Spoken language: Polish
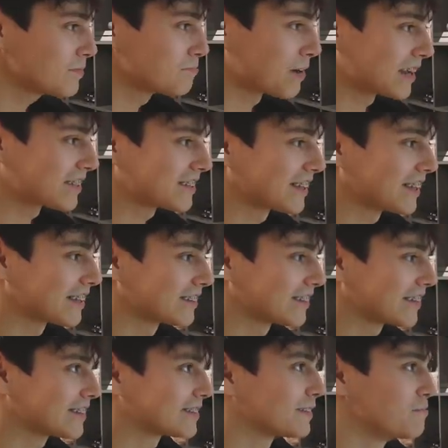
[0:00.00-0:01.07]
Patrzcie na to,
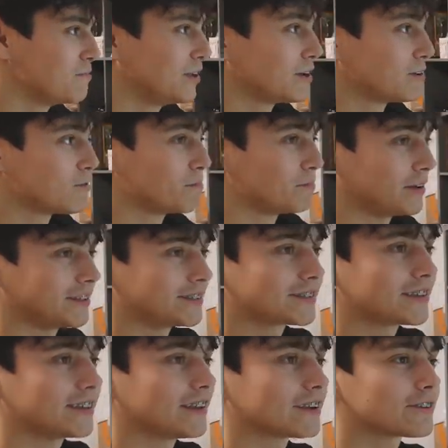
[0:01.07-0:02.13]
to jest Dominik
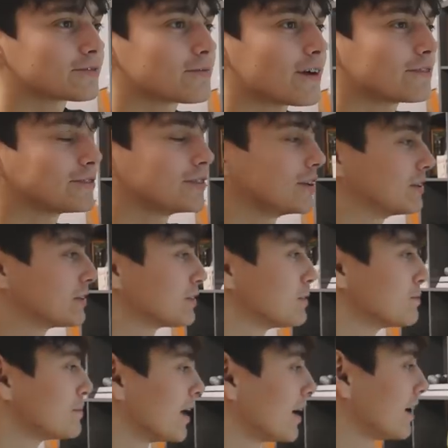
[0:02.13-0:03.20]
Łupicki, nasz sławny
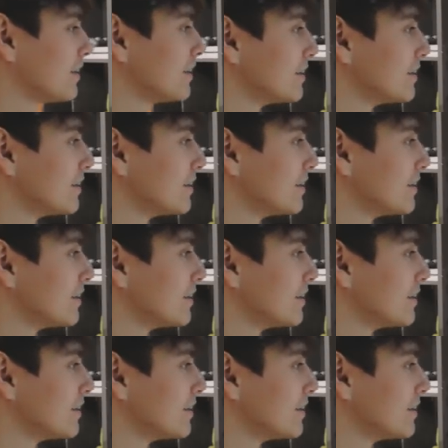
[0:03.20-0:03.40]
youtuber.